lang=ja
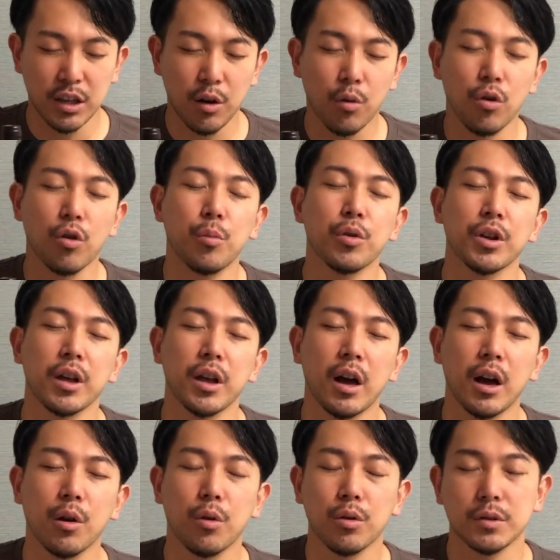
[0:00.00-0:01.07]
な酵母で
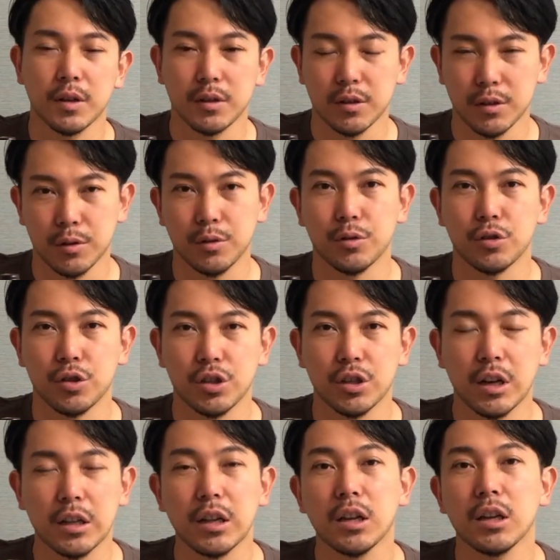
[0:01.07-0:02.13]
発酵させて作るし、
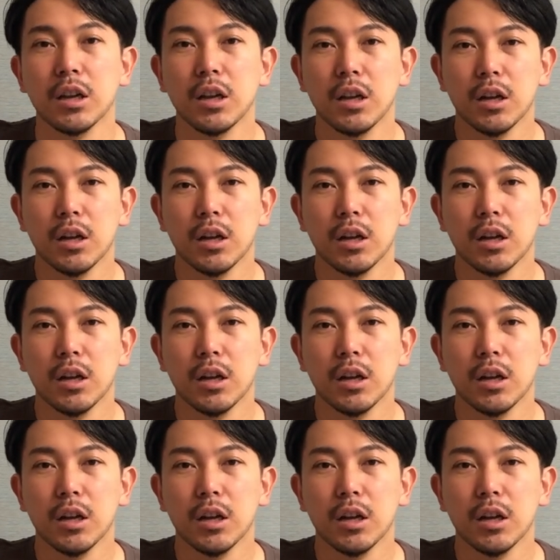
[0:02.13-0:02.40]
かなり